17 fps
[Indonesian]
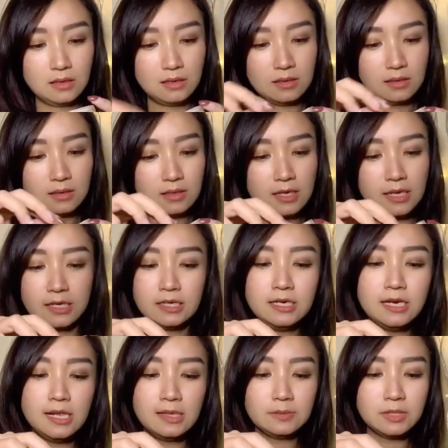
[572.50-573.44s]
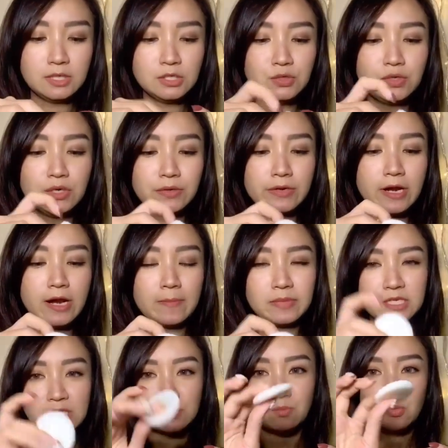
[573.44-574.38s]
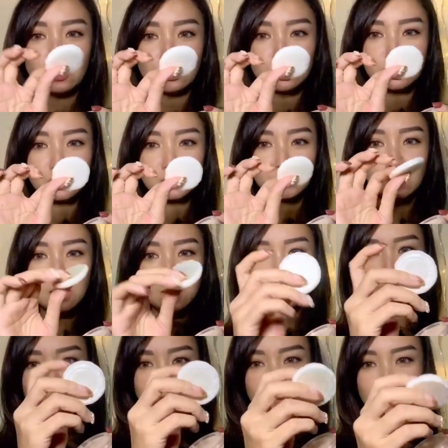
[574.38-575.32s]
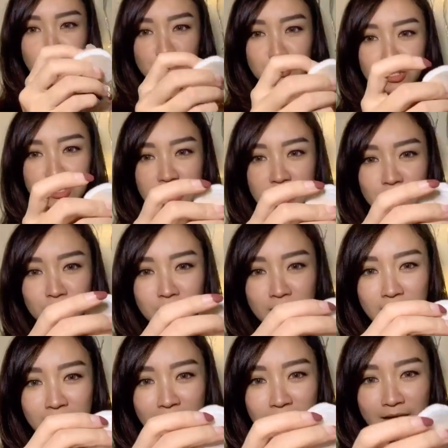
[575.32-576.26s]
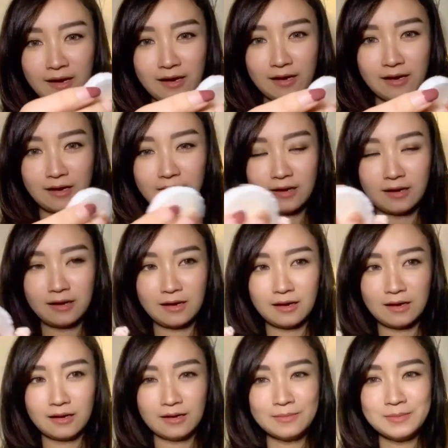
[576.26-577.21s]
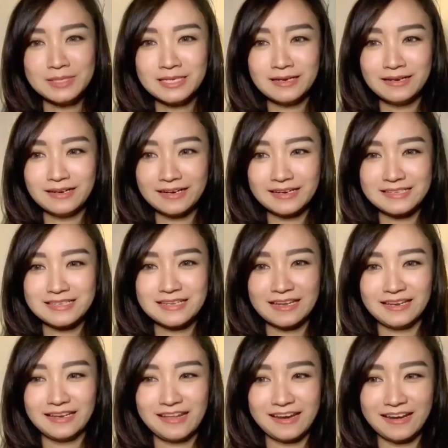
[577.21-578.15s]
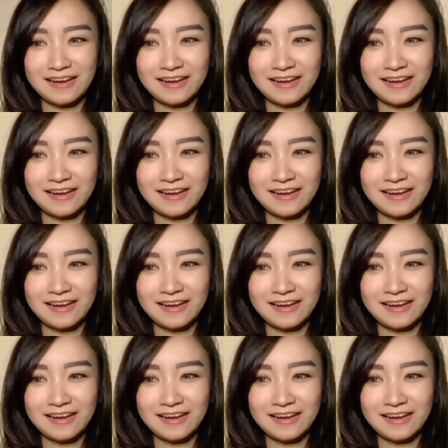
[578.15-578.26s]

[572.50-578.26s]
nah di dalamnya juga udah dapet sponge walaupun sponge-nya tuh yang kayak bisa denger gak sih kalian